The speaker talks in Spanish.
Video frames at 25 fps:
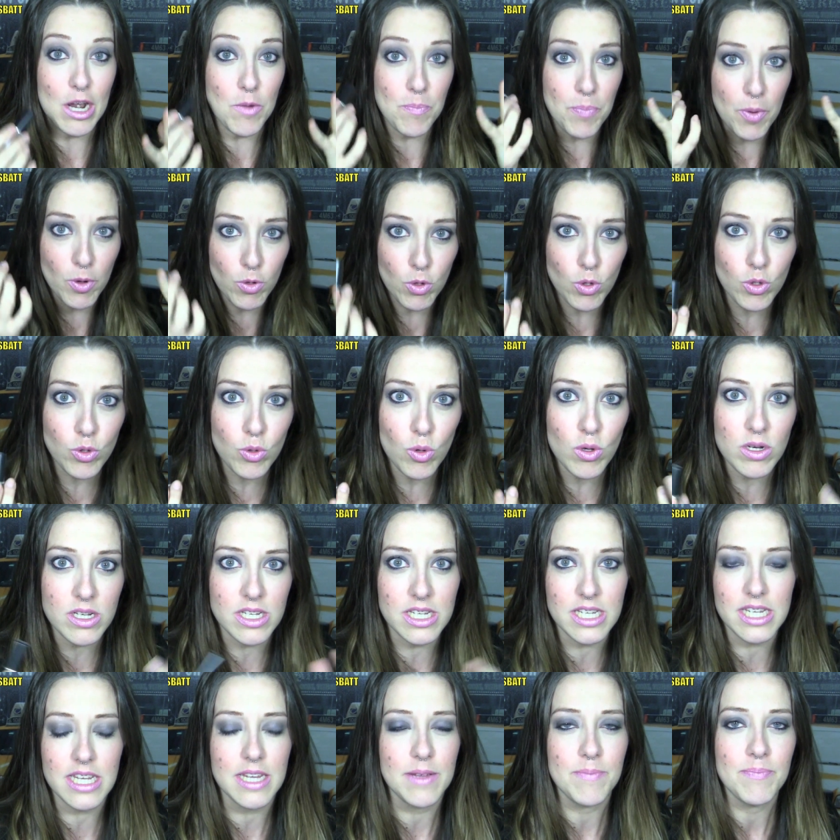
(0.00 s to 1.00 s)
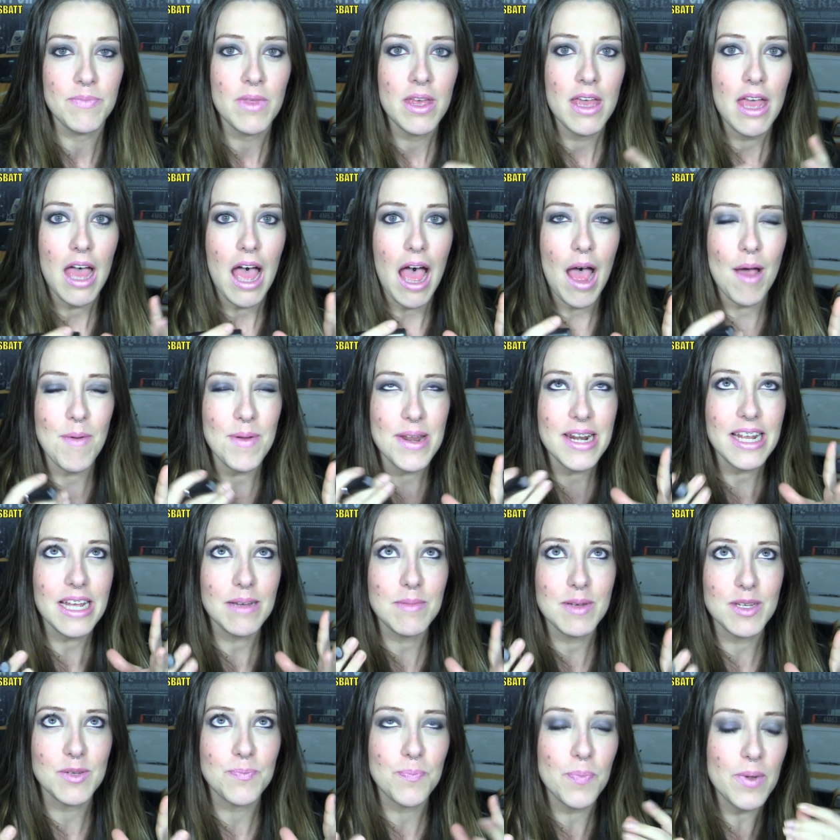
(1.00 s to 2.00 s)
producto en sí a ver que
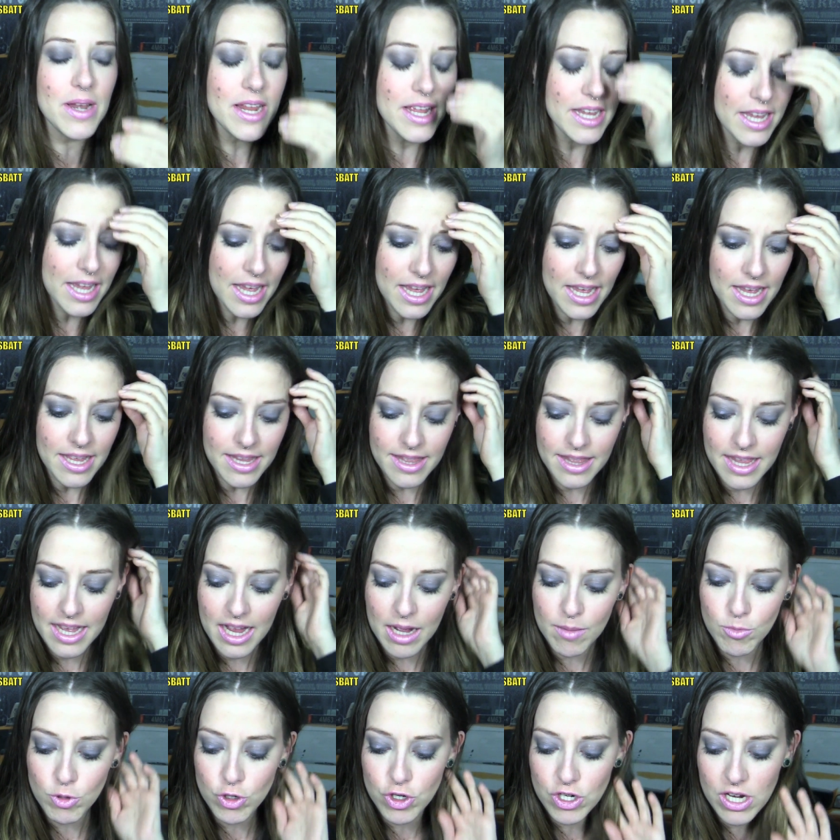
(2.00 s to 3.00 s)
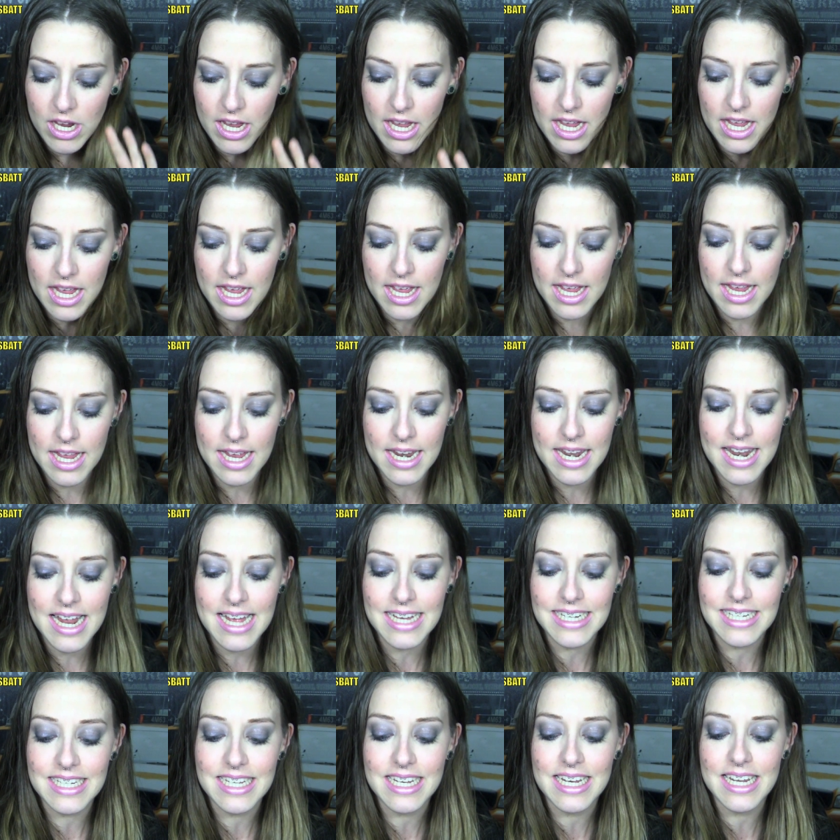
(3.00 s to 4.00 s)
me explique, digamos que
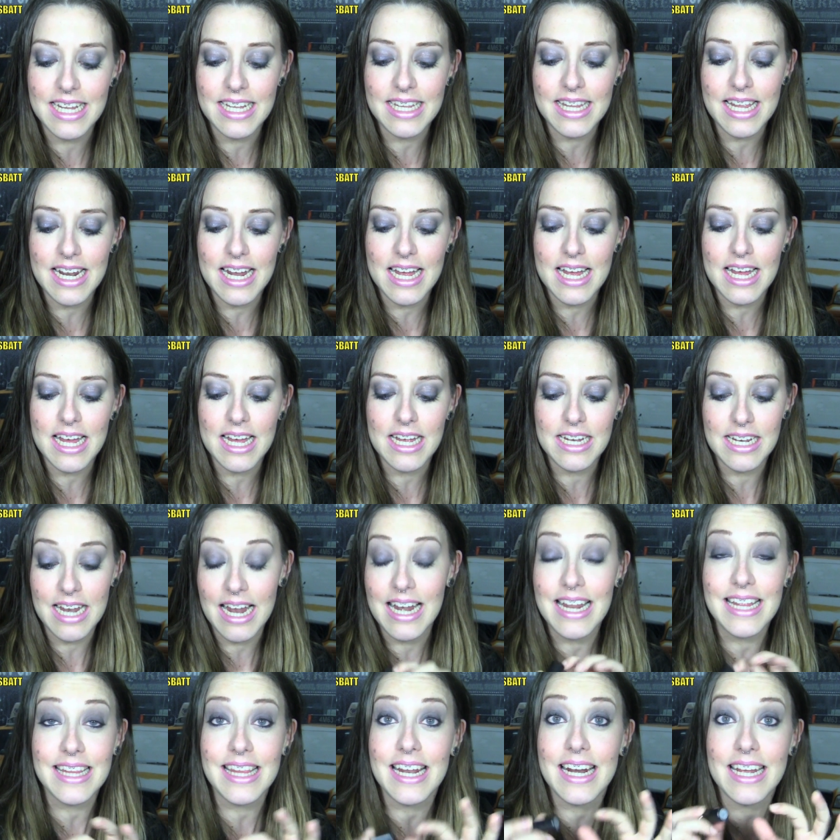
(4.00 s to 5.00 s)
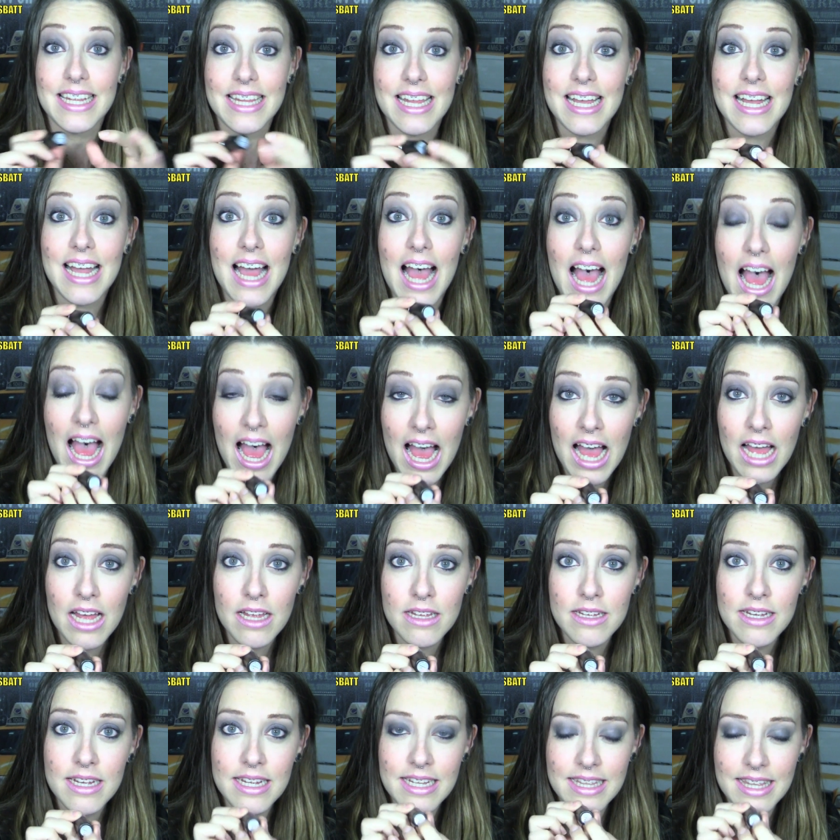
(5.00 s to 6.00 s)
las letra, la letra que tenga A
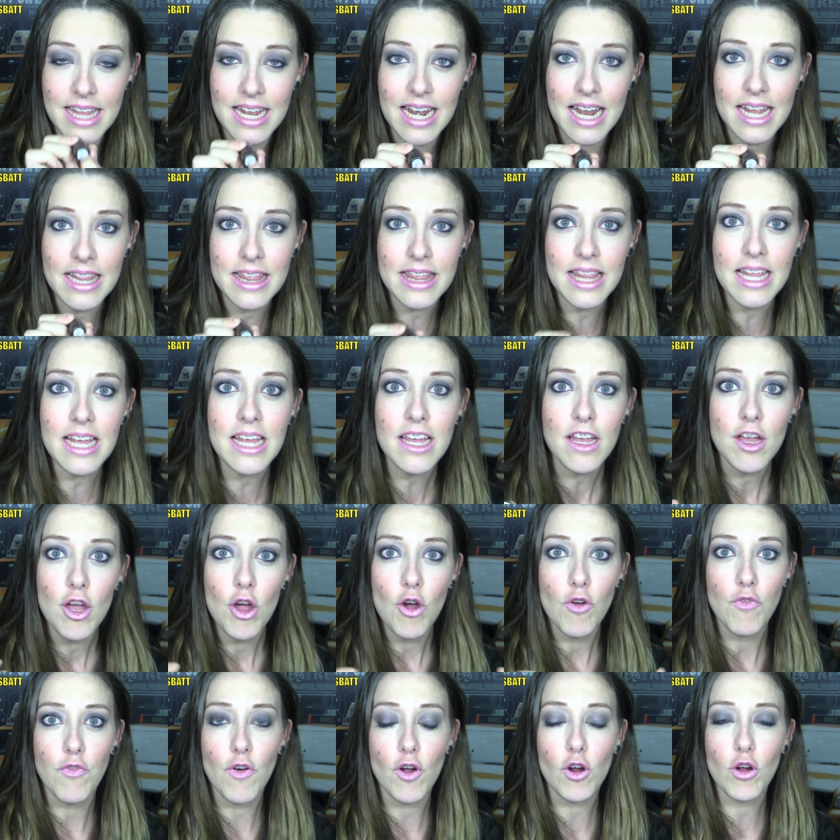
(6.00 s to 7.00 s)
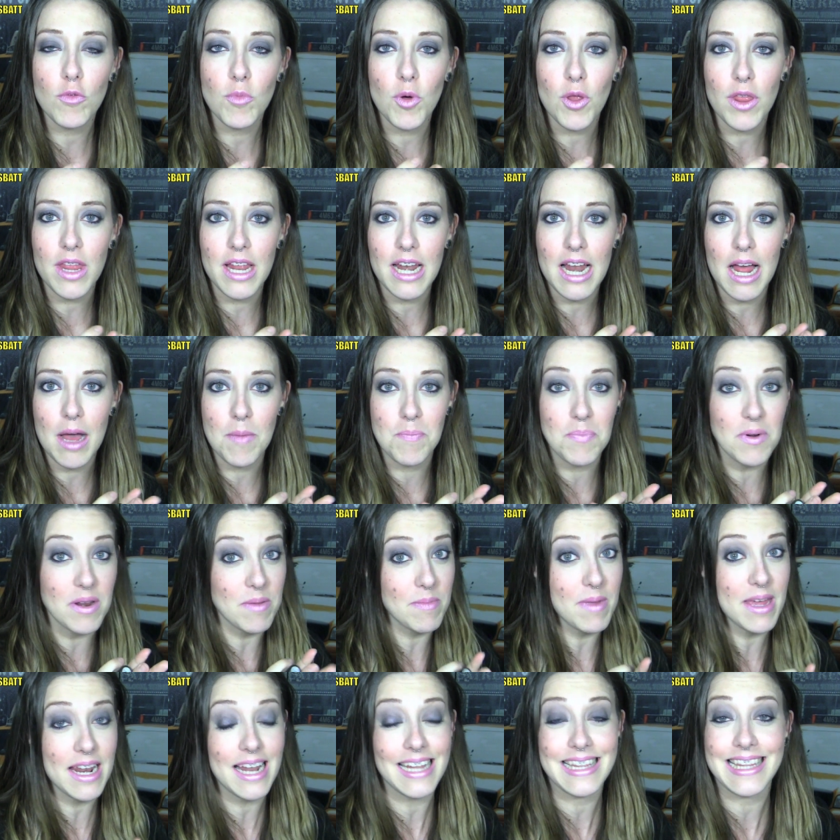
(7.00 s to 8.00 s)
delante fue como de la
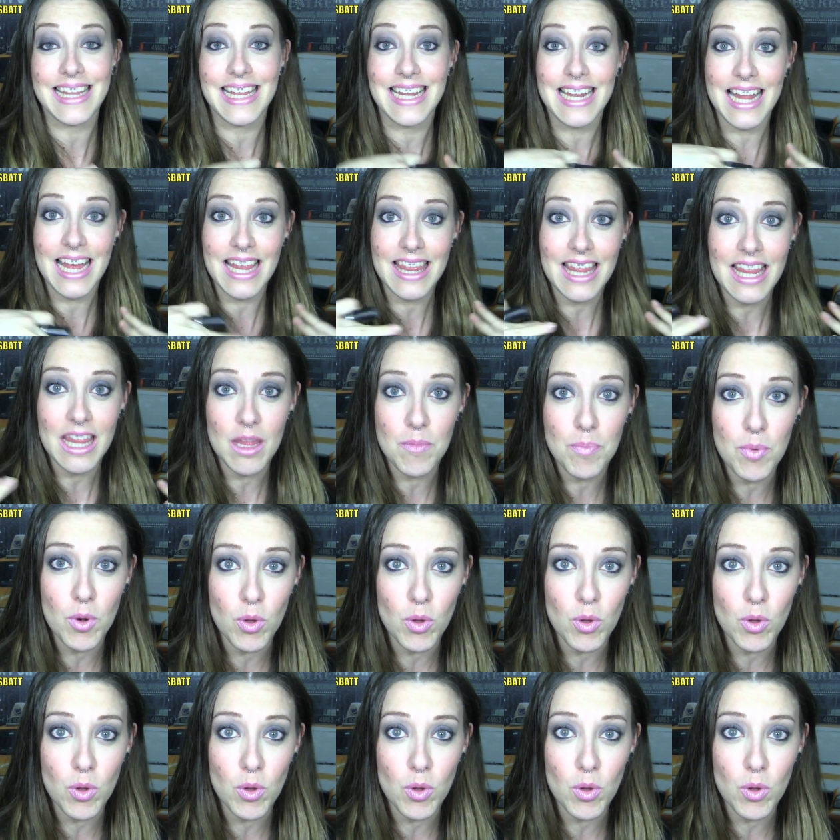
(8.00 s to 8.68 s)
primera tirada de